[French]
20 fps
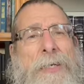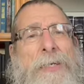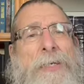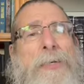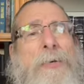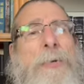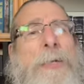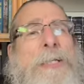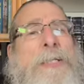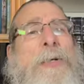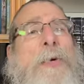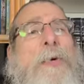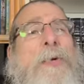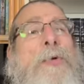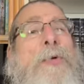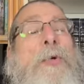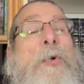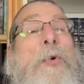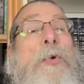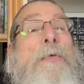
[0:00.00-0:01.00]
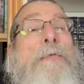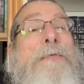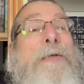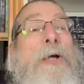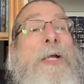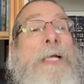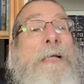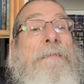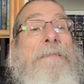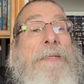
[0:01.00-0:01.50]
Où est-ce qu'on trouve dans
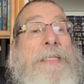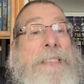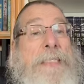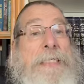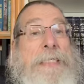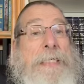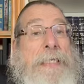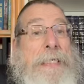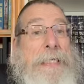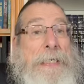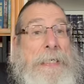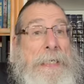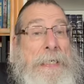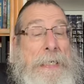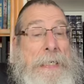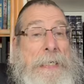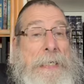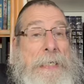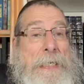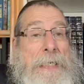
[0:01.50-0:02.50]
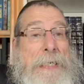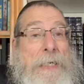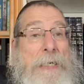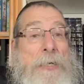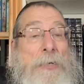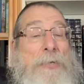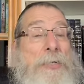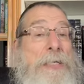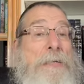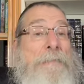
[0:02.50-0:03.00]
les versets
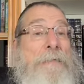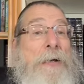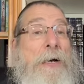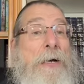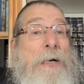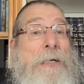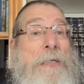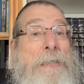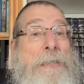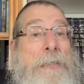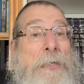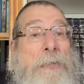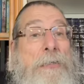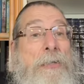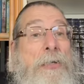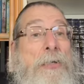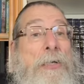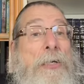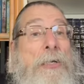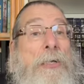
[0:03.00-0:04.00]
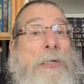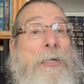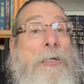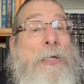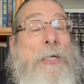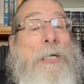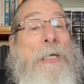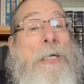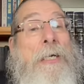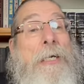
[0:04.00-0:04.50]
une différence entre le
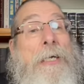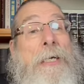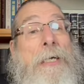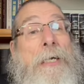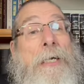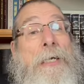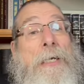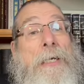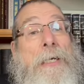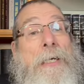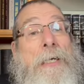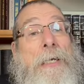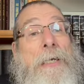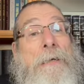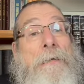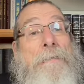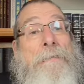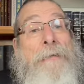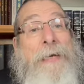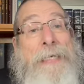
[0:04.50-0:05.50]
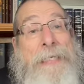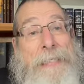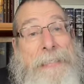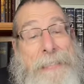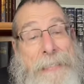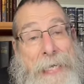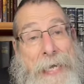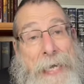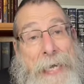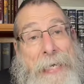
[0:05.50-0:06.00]

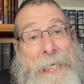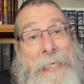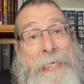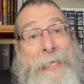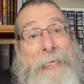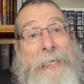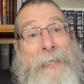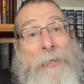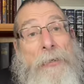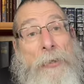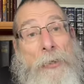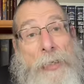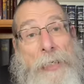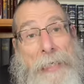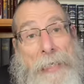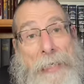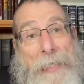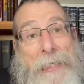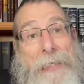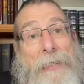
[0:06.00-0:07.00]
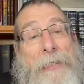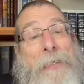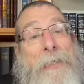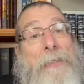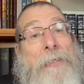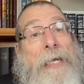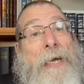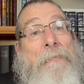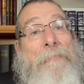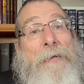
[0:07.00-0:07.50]
Bayitzrak le rire
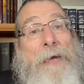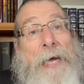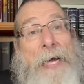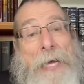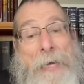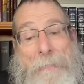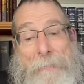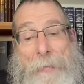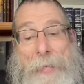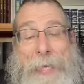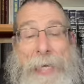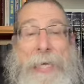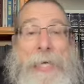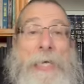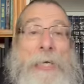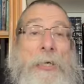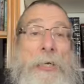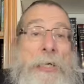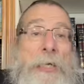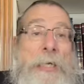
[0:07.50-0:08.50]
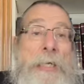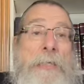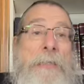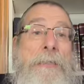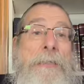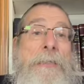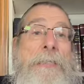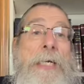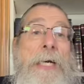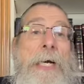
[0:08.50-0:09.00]
d'Abraham et le rire de
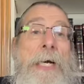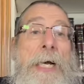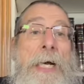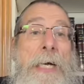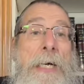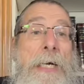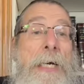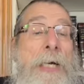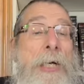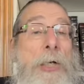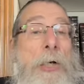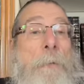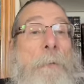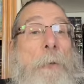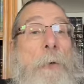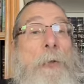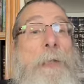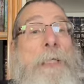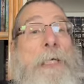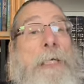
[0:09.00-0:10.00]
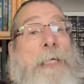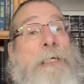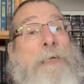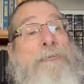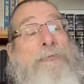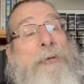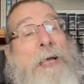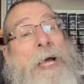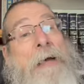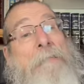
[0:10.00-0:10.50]
Sarah, que pour dire que
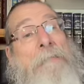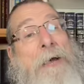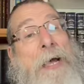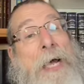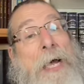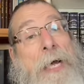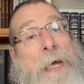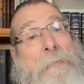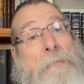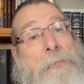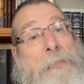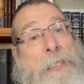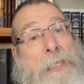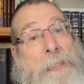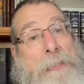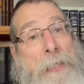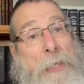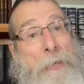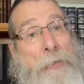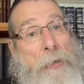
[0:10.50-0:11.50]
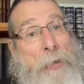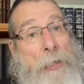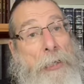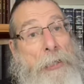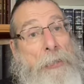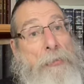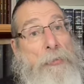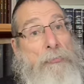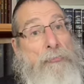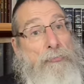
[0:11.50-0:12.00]
chez Abraham c'était un rire
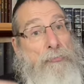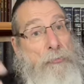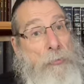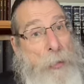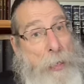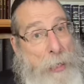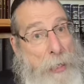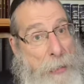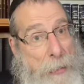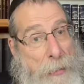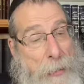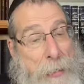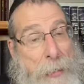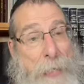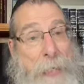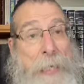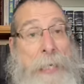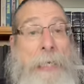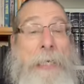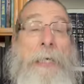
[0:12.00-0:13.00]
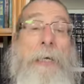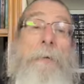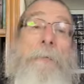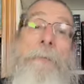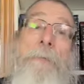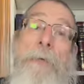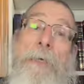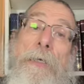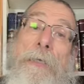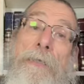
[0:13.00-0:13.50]
de joie et que
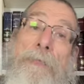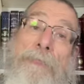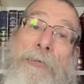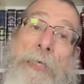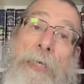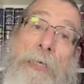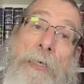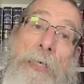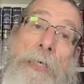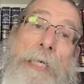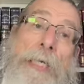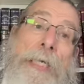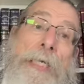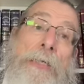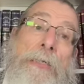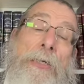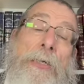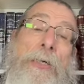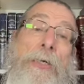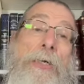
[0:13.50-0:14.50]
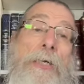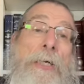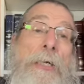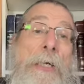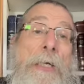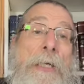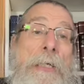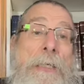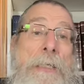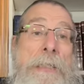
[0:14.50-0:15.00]
chez le rire de
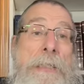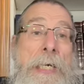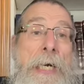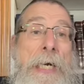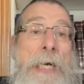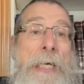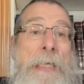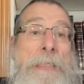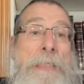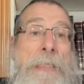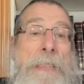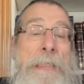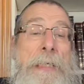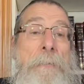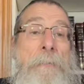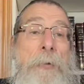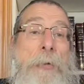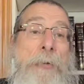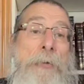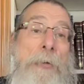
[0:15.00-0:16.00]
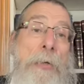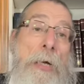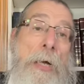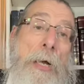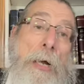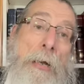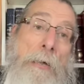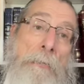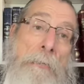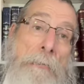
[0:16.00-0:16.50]
Sarah c'était plutôt
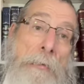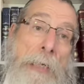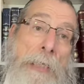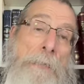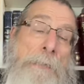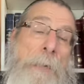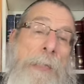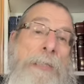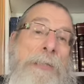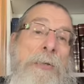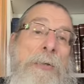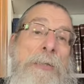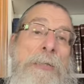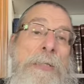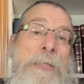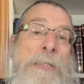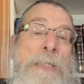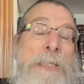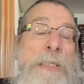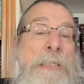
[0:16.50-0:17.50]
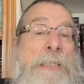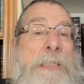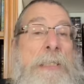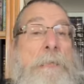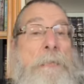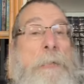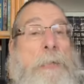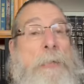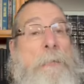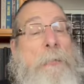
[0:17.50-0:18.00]
une expression de
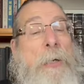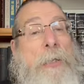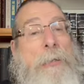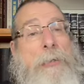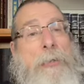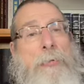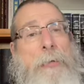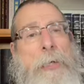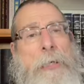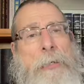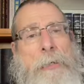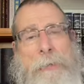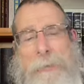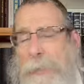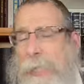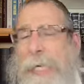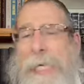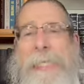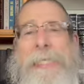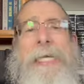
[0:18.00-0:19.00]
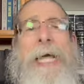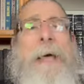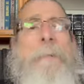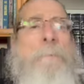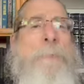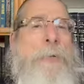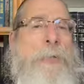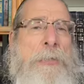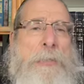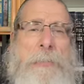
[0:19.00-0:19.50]
cynicisme et de manque de croyance. Dit
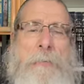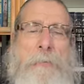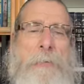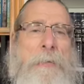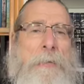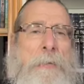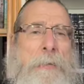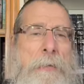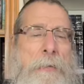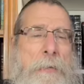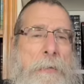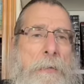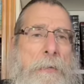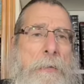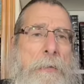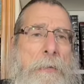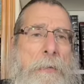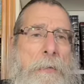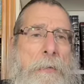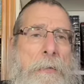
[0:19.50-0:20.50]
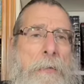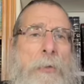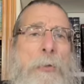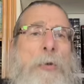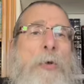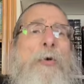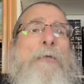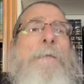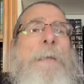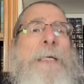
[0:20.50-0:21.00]
impossible. On ne
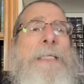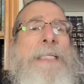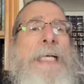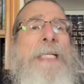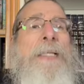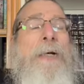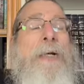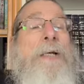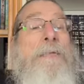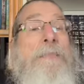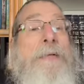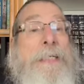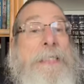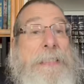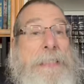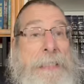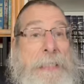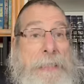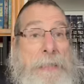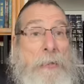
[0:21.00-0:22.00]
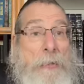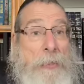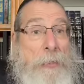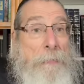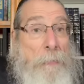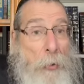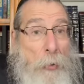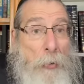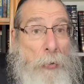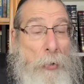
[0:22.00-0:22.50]
trouve pas ça dans le verset, dans les
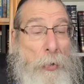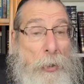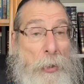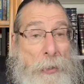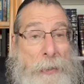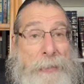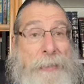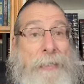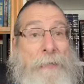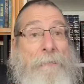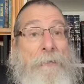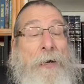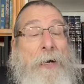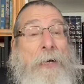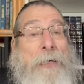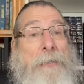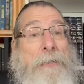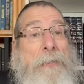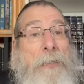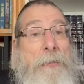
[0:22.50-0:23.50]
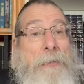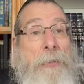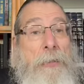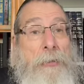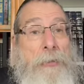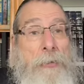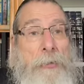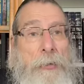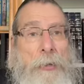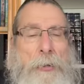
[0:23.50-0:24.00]
mots, une différence entre un
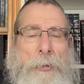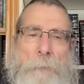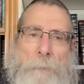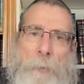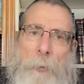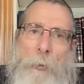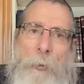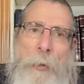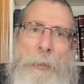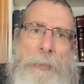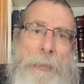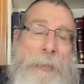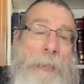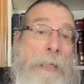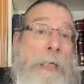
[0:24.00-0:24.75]
et l'autre. Pourquoi dire